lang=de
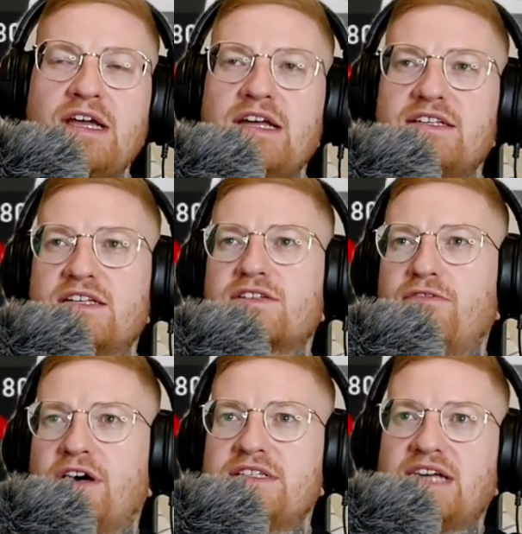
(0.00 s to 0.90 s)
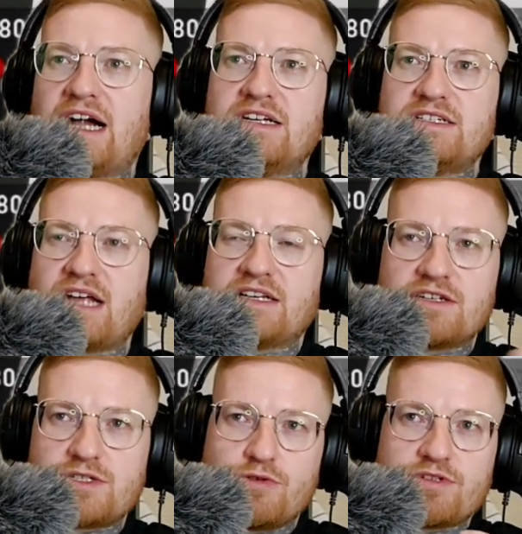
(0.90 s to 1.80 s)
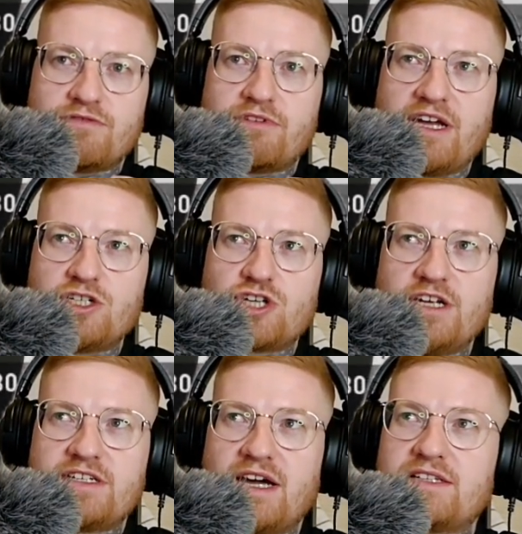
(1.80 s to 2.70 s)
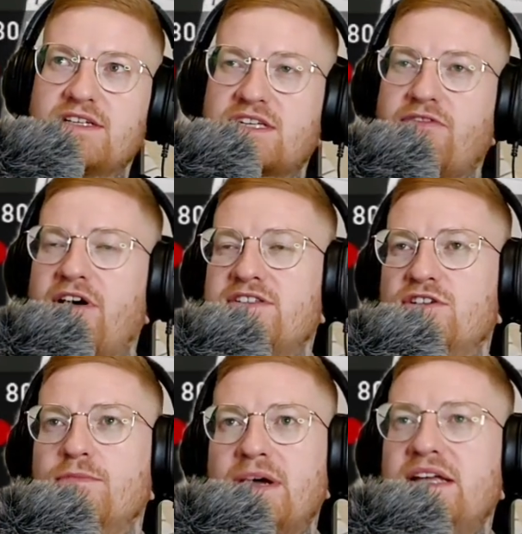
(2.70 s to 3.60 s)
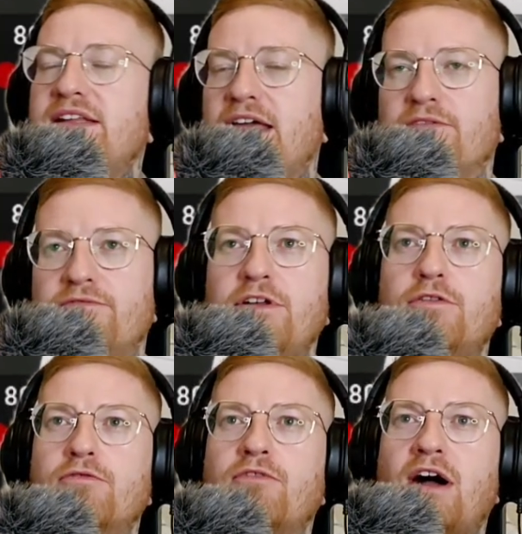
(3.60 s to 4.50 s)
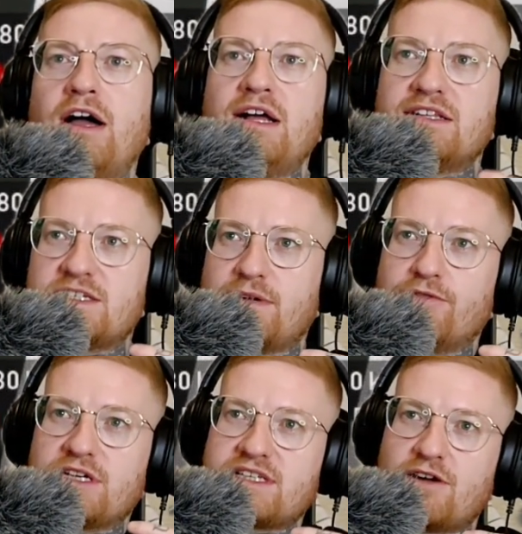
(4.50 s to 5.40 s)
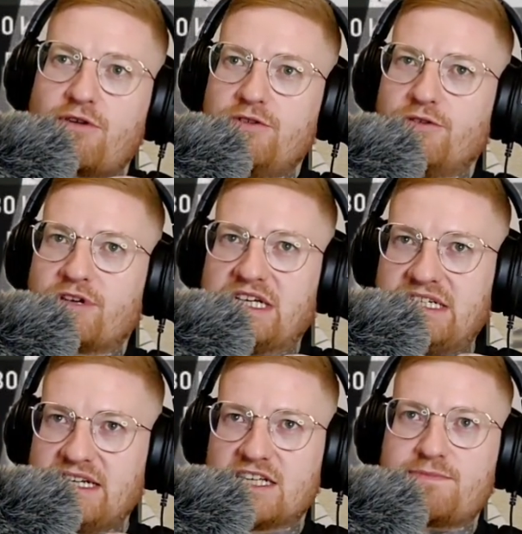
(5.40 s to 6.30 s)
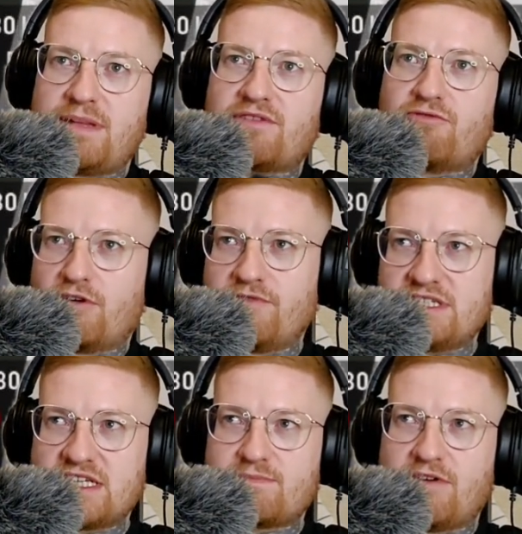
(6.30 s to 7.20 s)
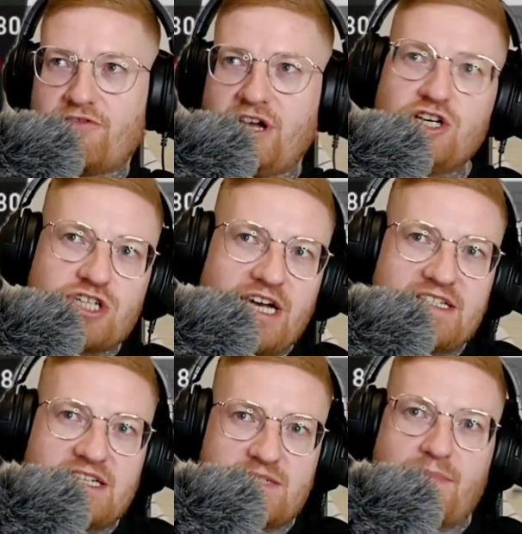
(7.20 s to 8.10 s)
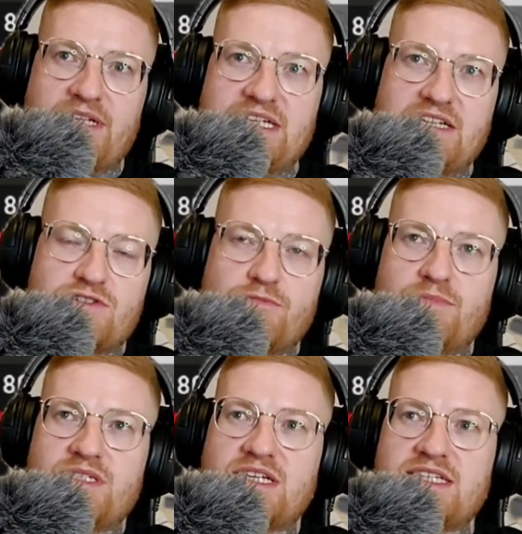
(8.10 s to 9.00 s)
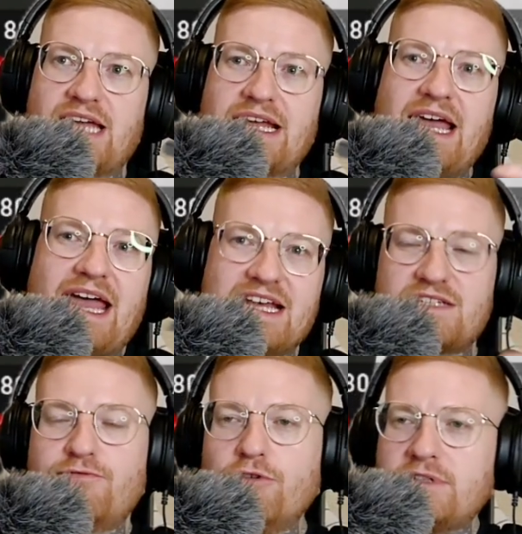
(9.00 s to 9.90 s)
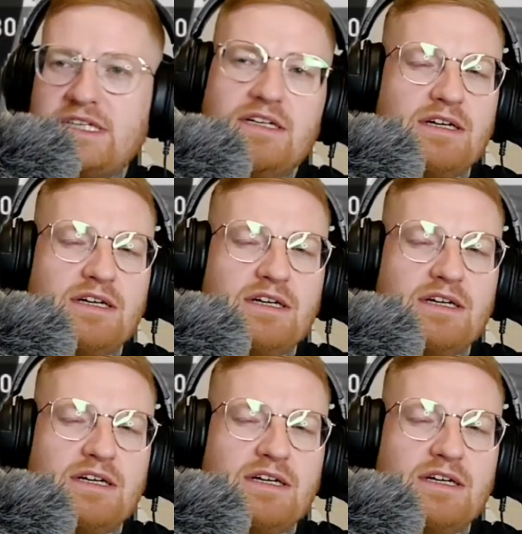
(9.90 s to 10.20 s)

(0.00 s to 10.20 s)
das quasi alles an Ressourcen freigeschaltet hat, das quasi immer in der Entwicklung war, dass man wirklich sagen konnte, okay, den Aspekt wollen wir jetzt erstmal freischalten, dass man den jetzt so ein bisschen zeigt. Es wirkt dir,